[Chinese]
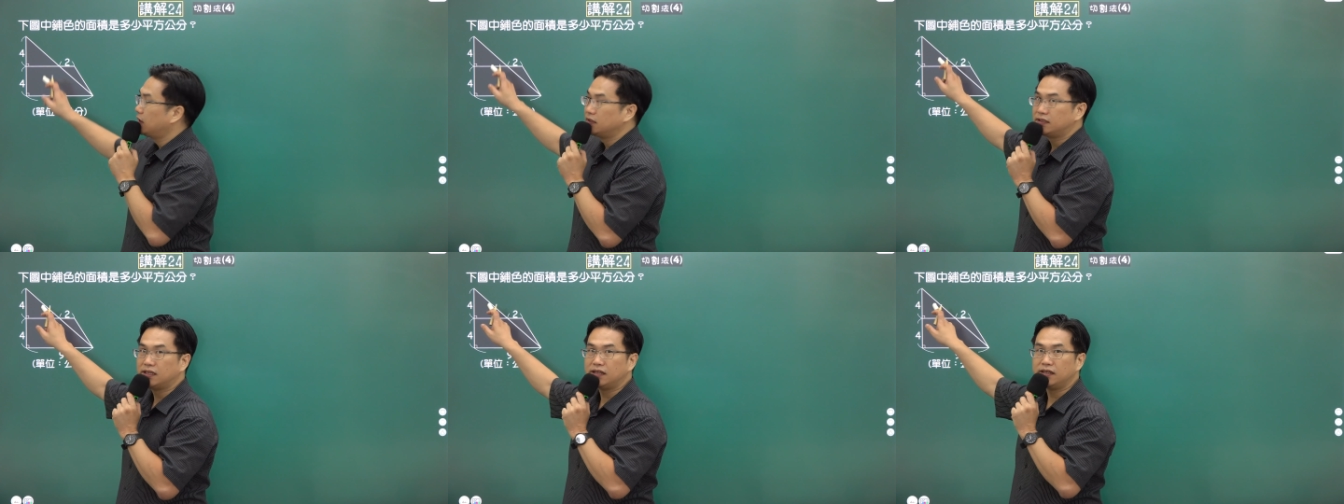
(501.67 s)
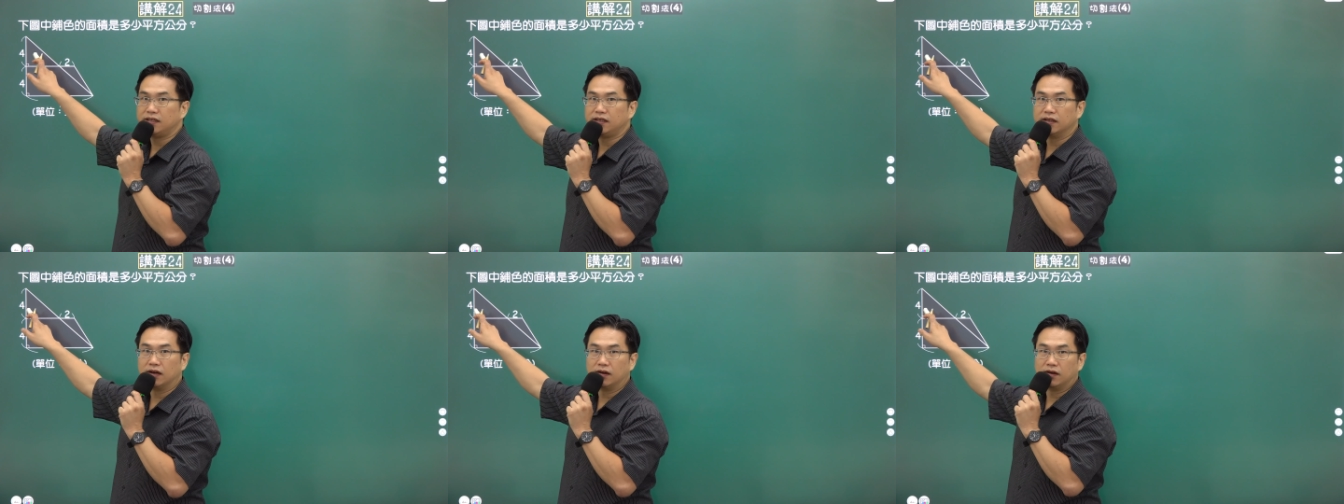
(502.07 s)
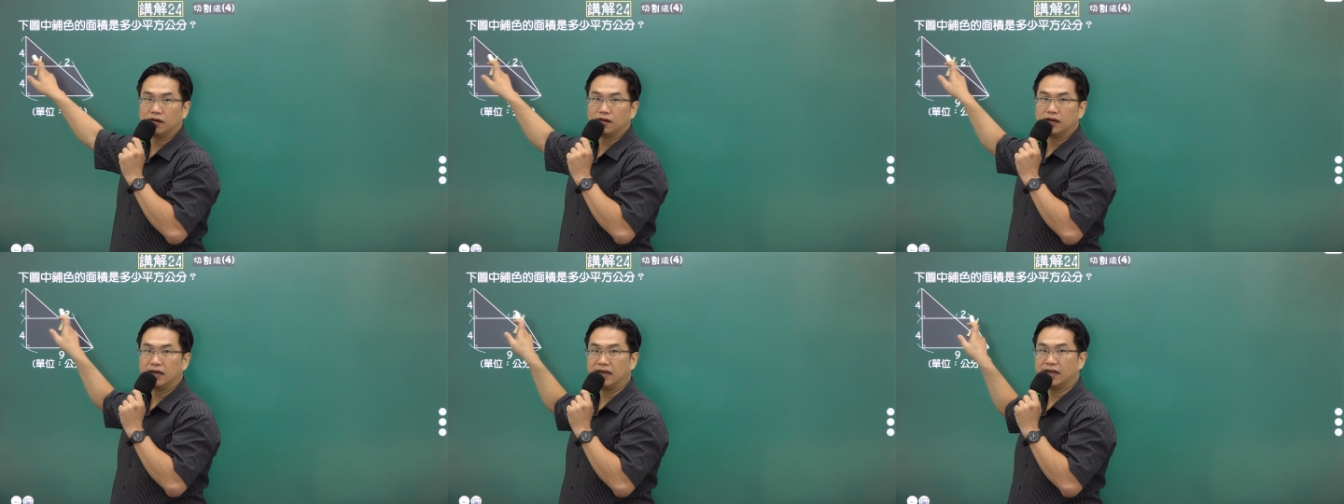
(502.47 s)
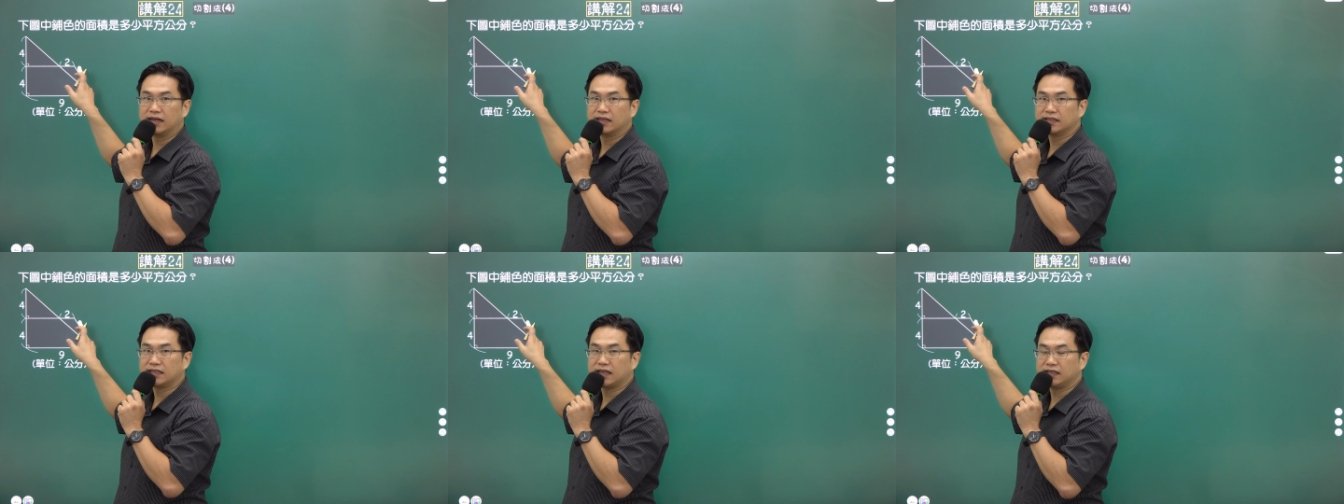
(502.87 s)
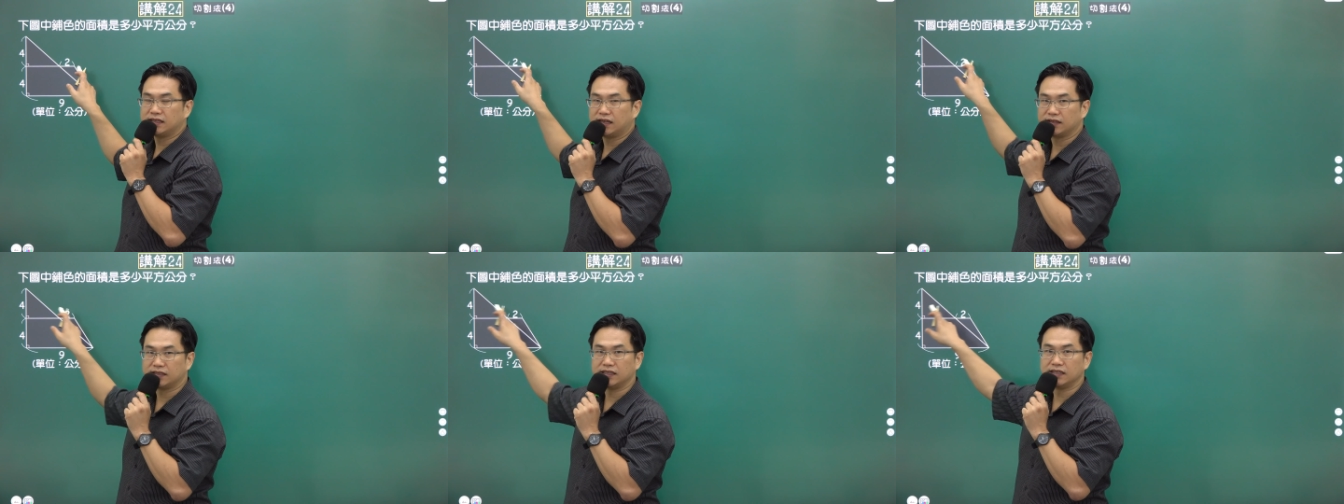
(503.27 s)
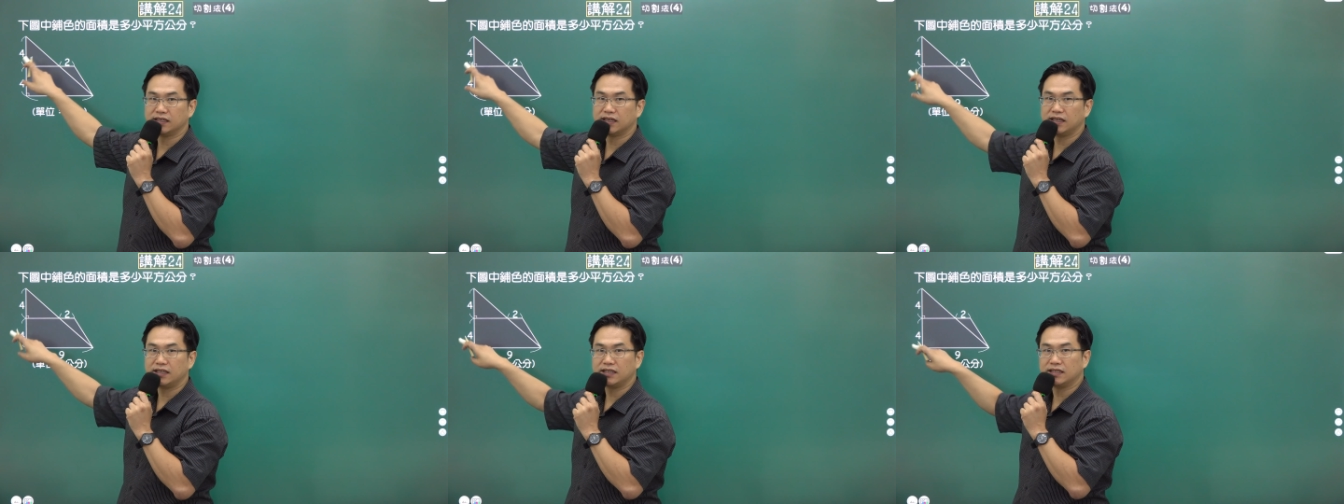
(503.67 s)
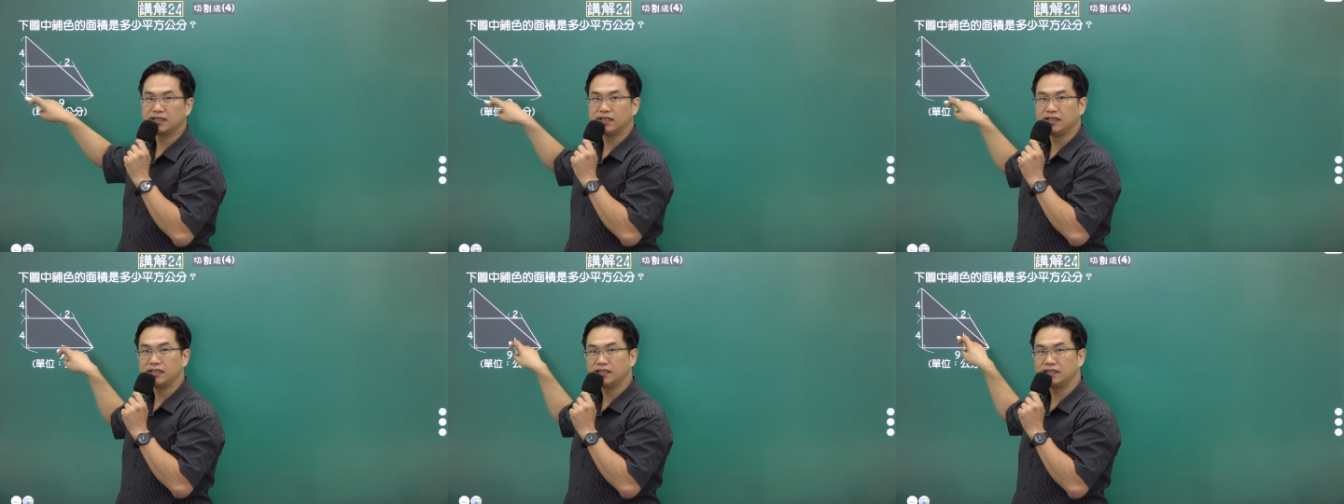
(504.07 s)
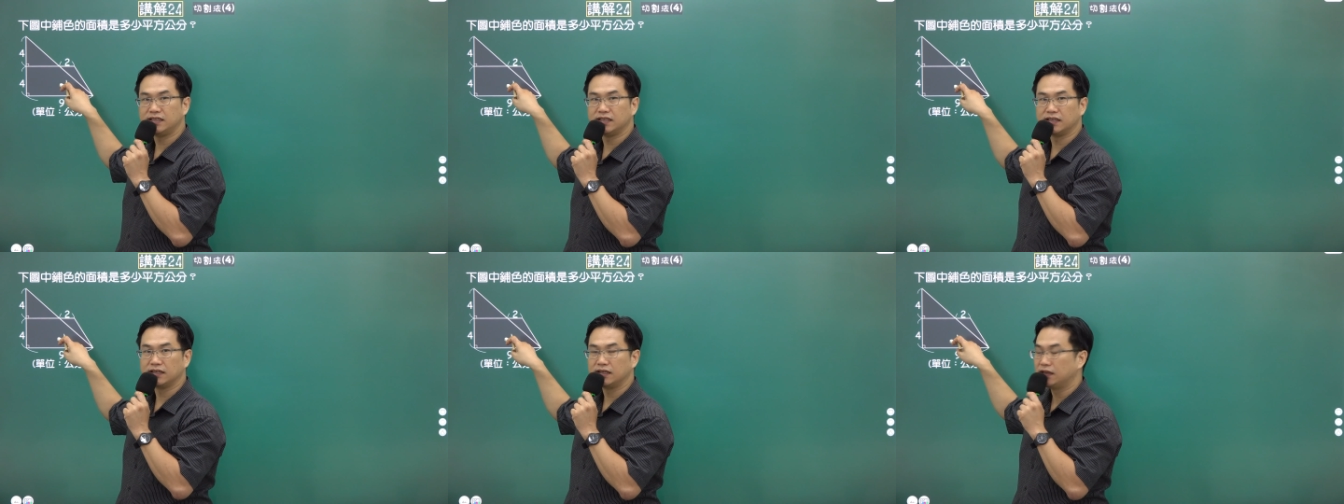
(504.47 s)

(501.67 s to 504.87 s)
这里有两个三角形跟一个梯形，